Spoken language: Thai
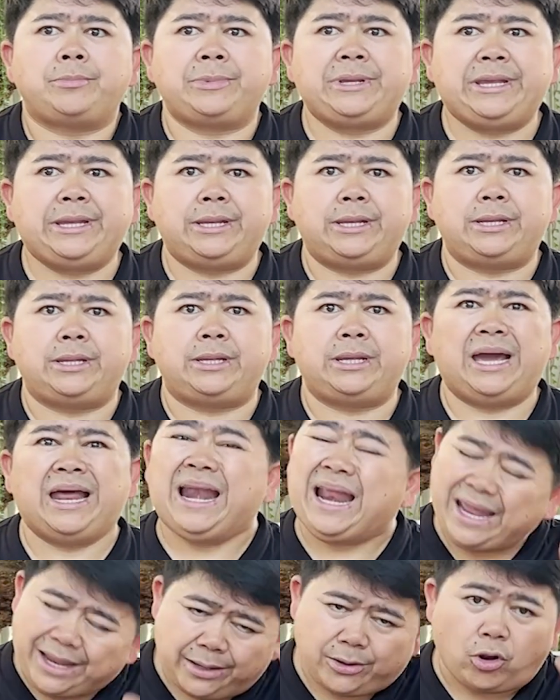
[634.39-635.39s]
มีอะ
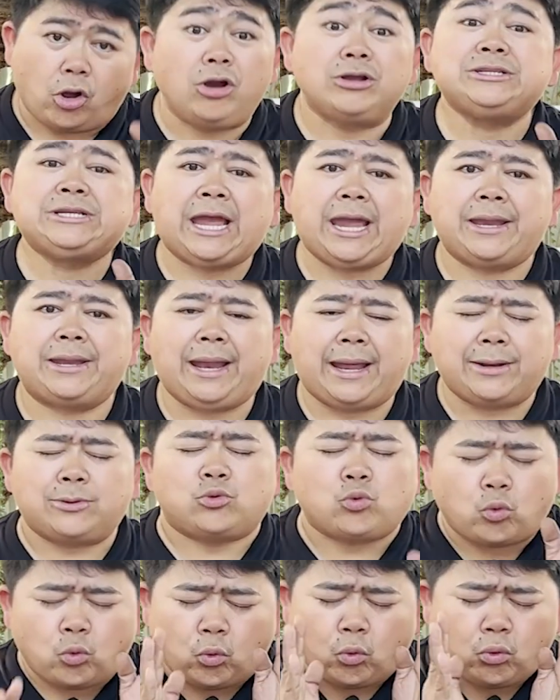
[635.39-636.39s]
ไรข้องใจนะ
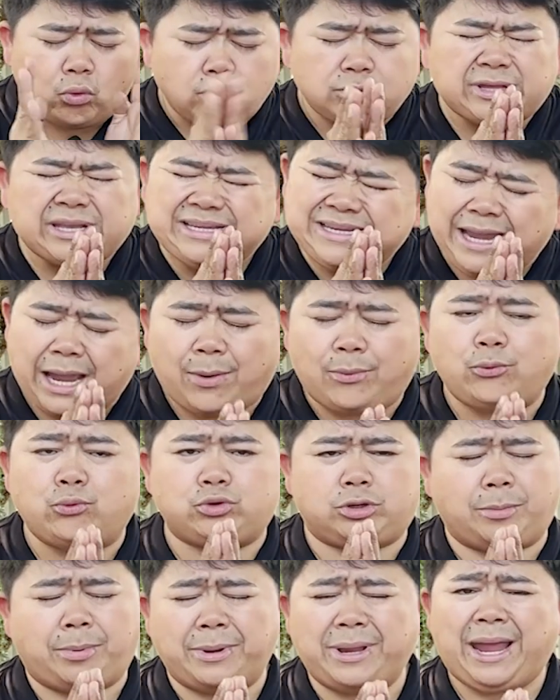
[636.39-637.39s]
หนูสัญญาว่าหนู
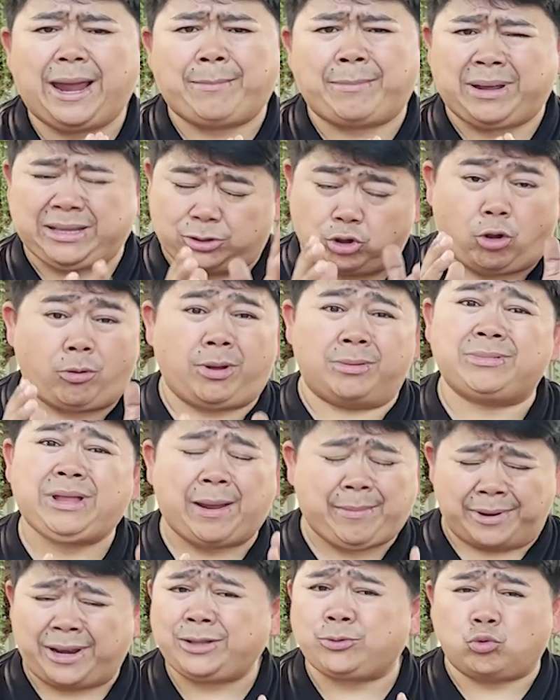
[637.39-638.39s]
จะพยายามมาตอบคำ
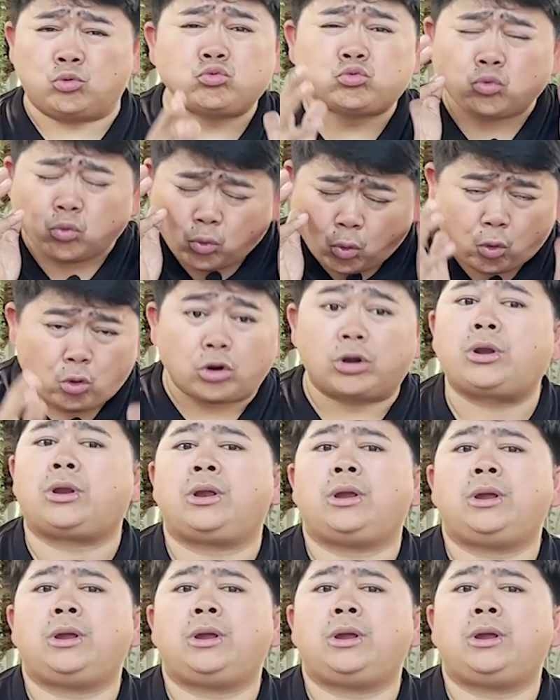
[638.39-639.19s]
ถามให้ได้ทุกทุกคน